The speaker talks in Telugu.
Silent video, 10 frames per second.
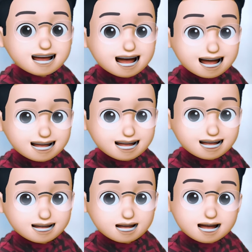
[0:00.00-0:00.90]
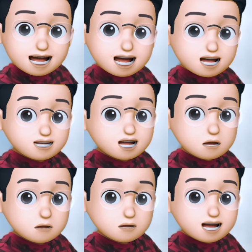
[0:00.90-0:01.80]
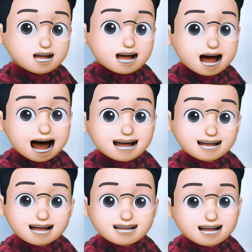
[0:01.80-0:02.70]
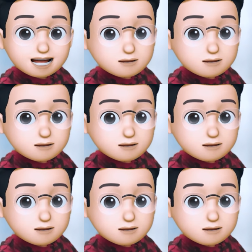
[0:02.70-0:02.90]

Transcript: ఆయనని ఎవరు ఎక్కువ ఉంటే ఆయన రాశారని